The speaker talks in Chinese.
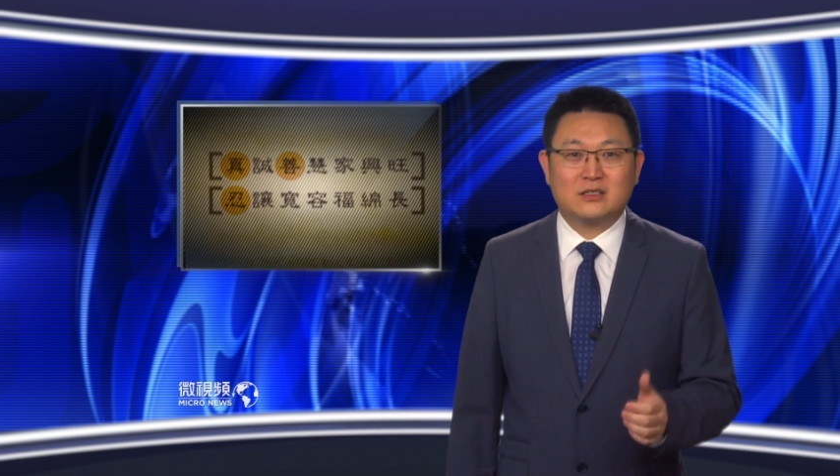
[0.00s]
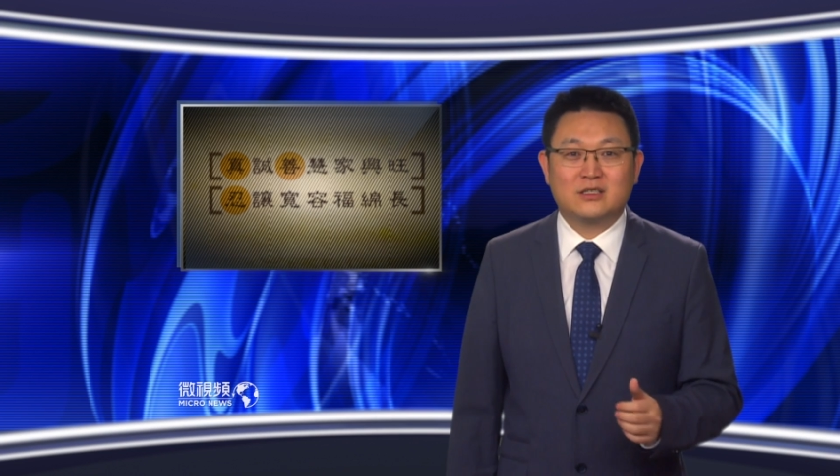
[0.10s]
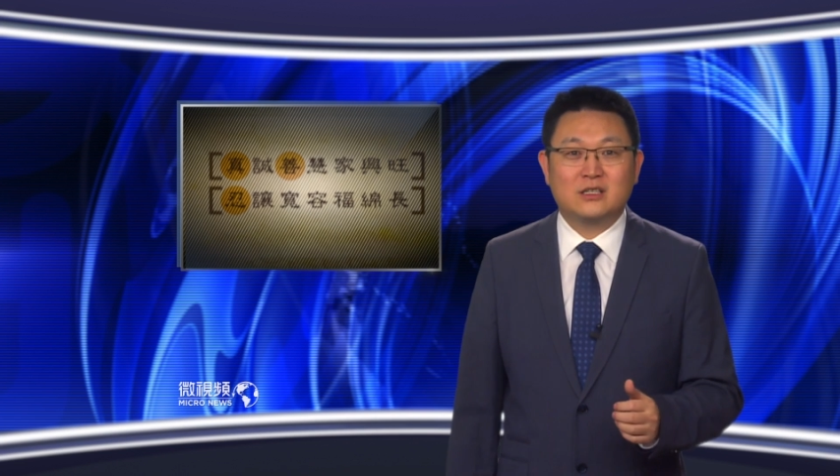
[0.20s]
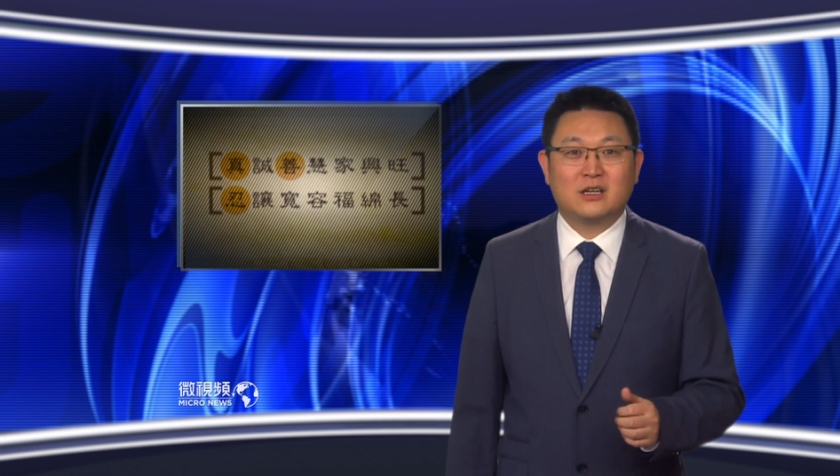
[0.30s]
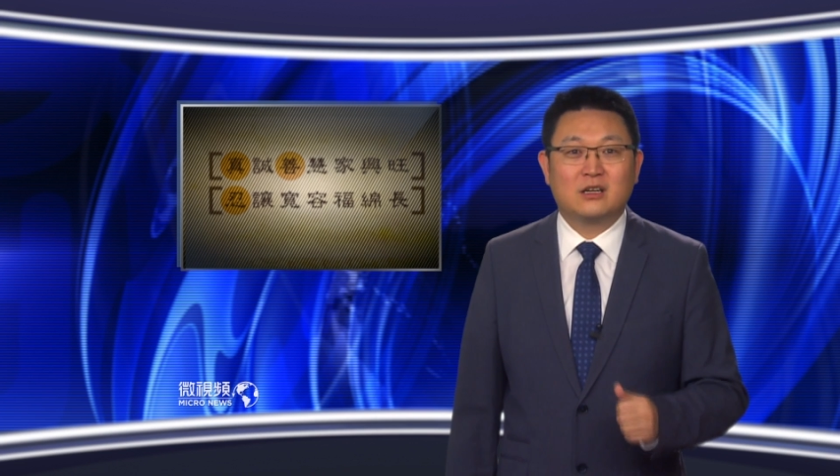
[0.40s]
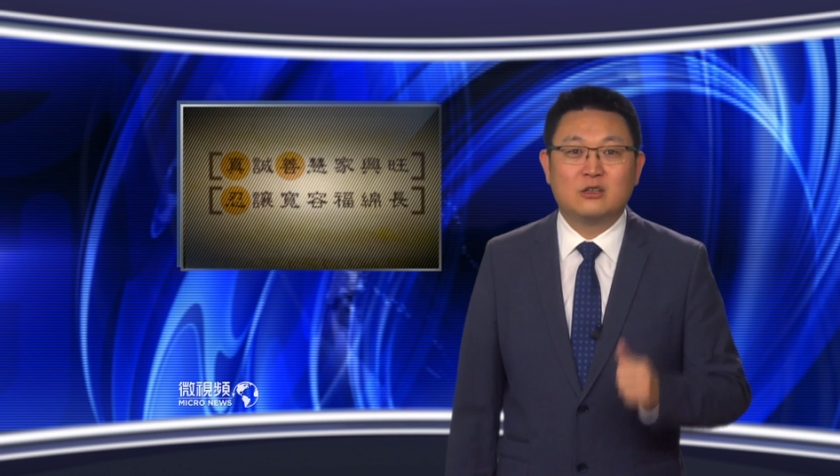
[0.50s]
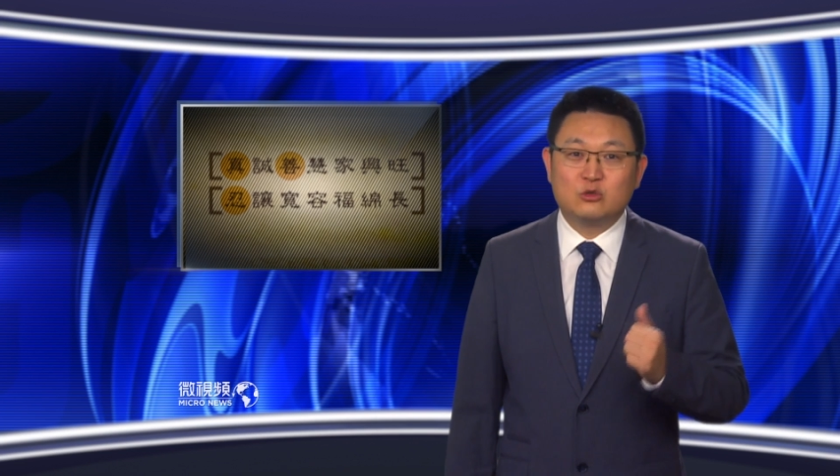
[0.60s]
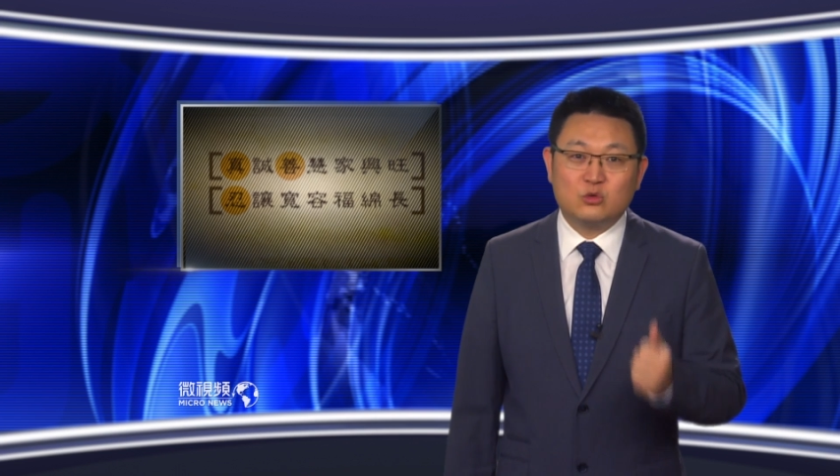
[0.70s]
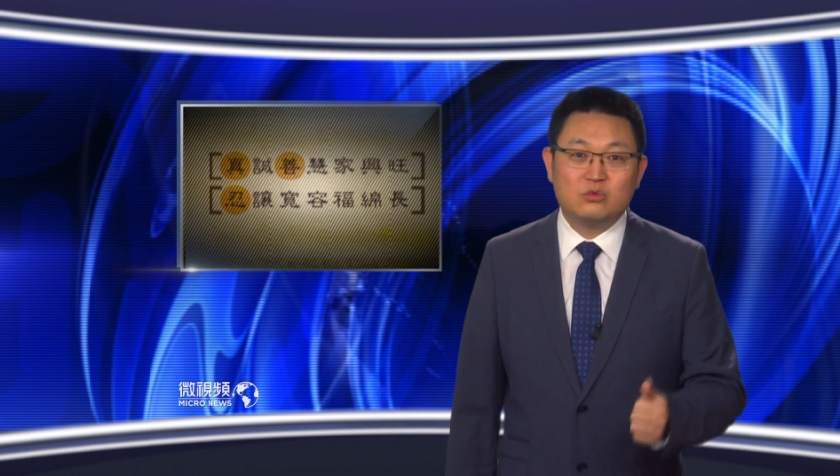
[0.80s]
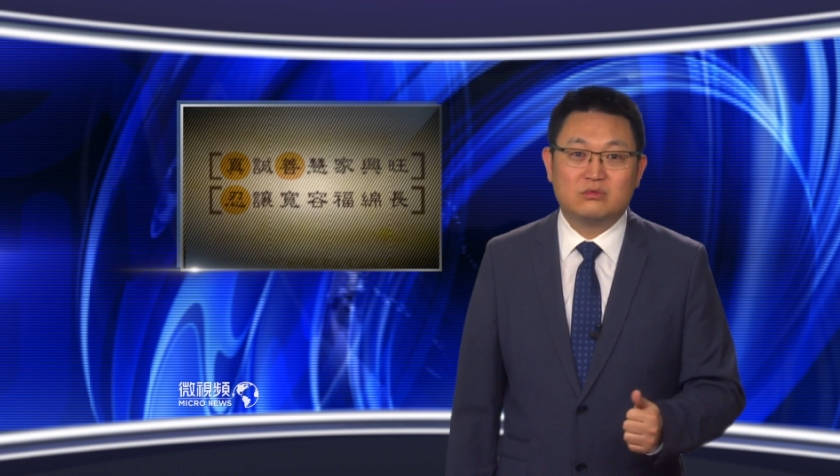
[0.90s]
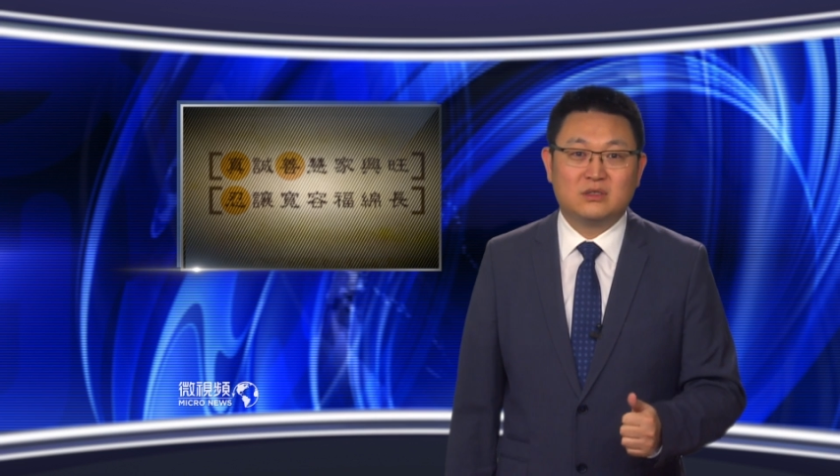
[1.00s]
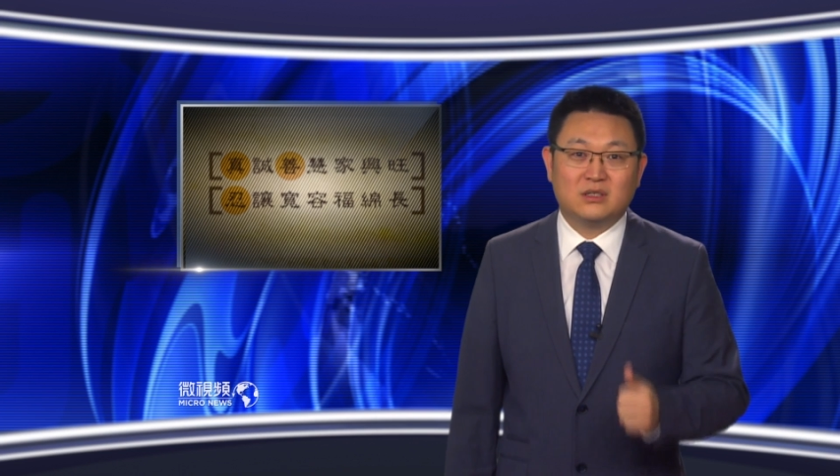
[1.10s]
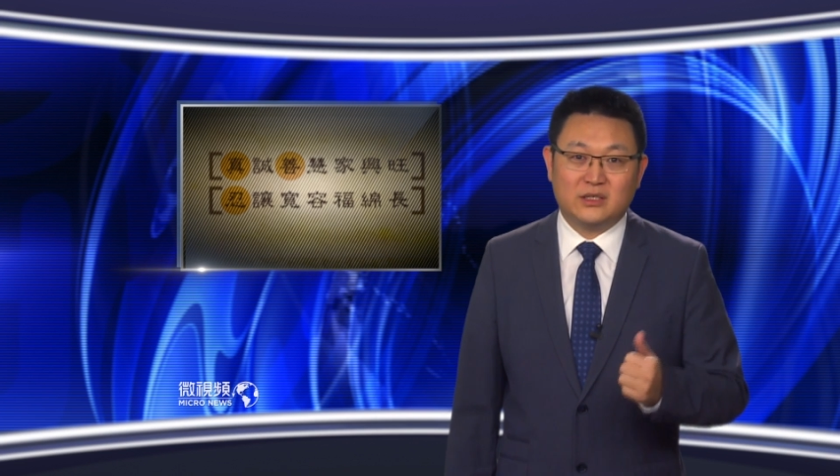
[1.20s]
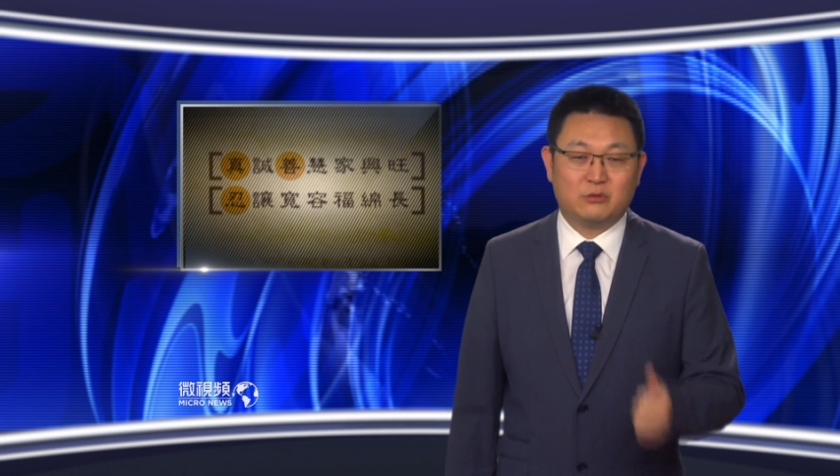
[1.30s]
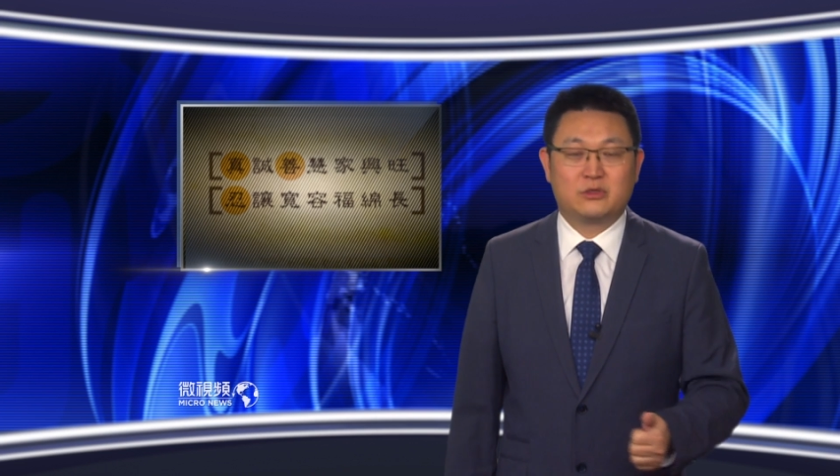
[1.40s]
是一个重
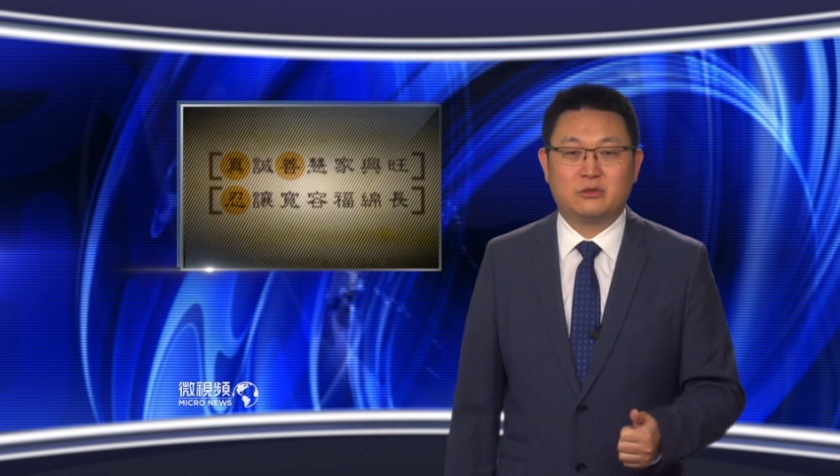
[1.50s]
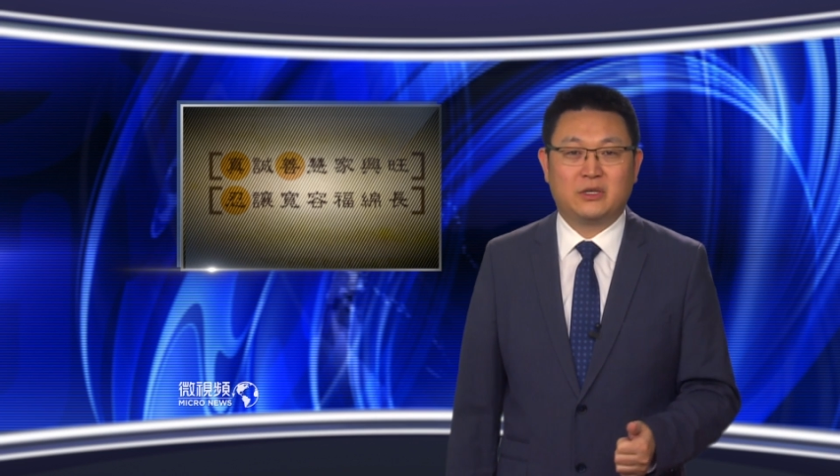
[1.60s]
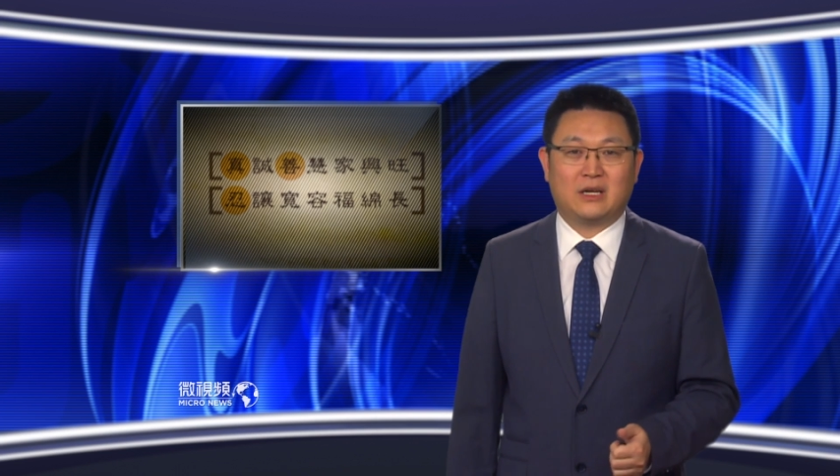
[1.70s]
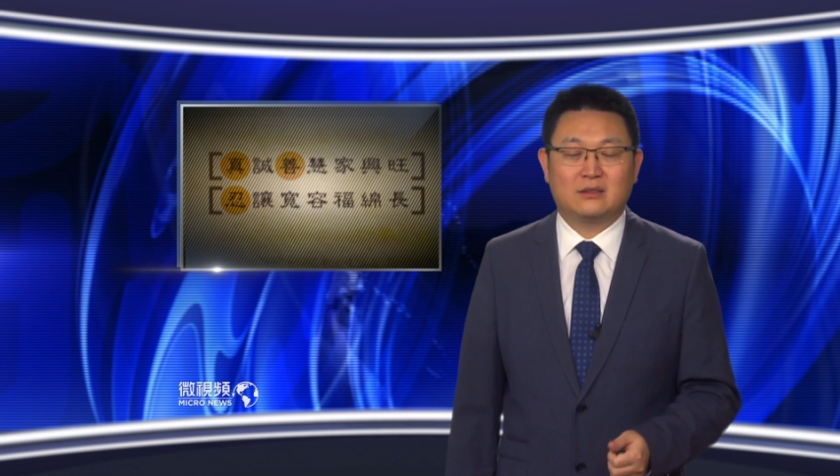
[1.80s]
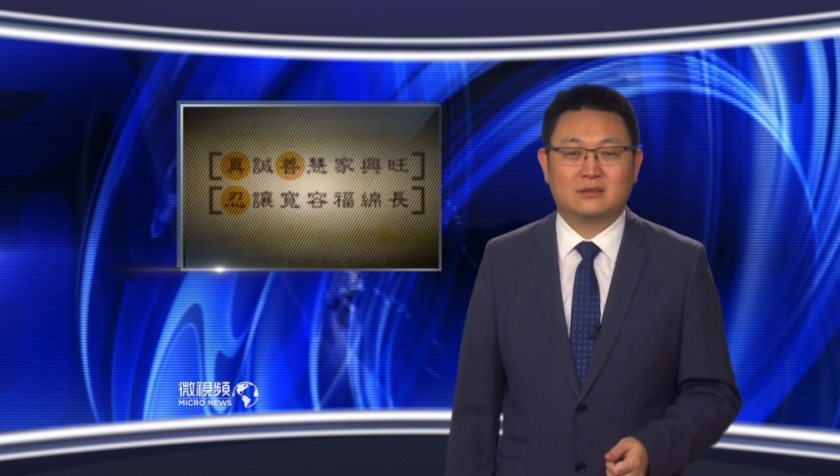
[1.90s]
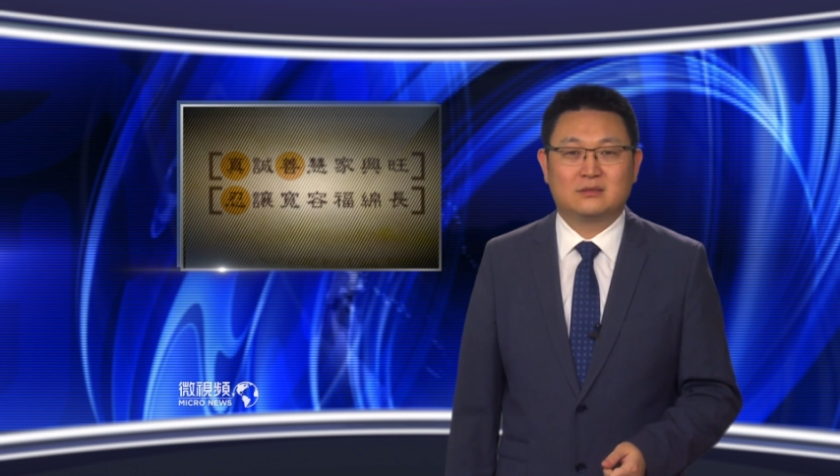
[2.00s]
德有修养，